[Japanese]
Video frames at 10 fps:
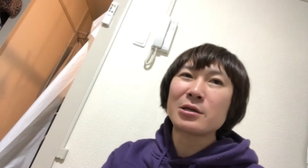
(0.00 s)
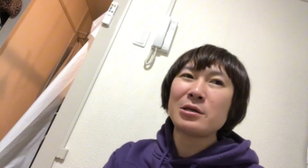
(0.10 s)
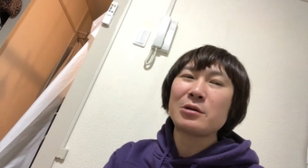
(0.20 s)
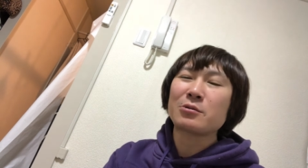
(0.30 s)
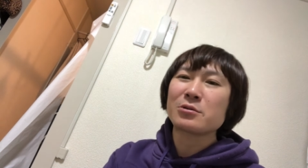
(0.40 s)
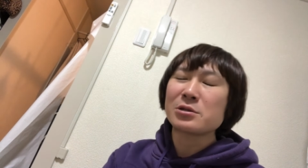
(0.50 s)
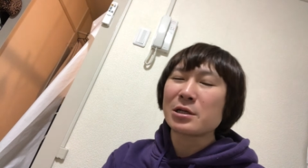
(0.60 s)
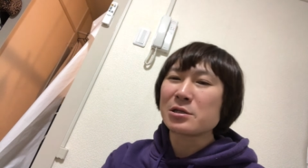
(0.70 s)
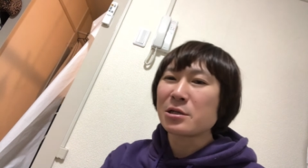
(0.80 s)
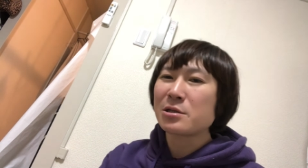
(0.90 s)
いいことな
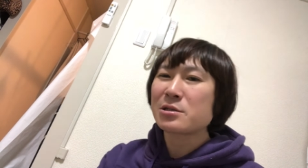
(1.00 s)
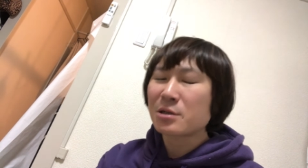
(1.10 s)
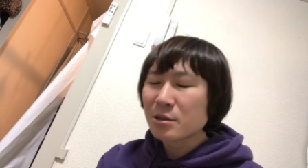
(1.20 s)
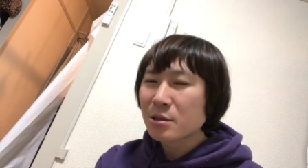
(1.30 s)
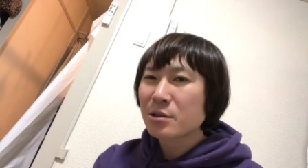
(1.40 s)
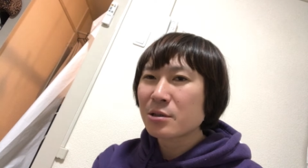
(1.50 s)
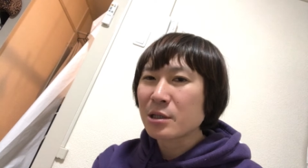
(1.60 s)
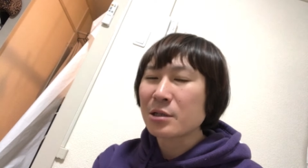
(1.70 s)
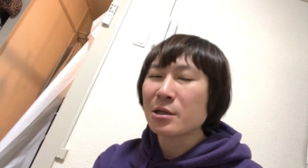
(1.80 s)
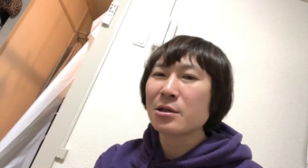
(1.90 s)
んじゃないですか
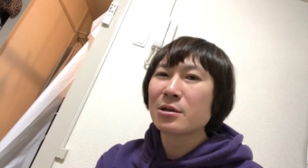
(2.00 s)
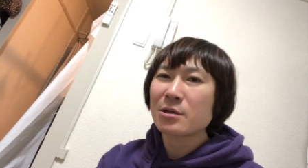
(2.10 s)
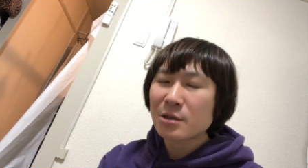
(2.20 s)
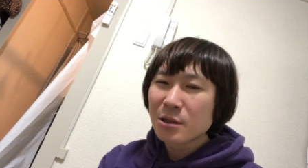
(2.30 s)
何だったらね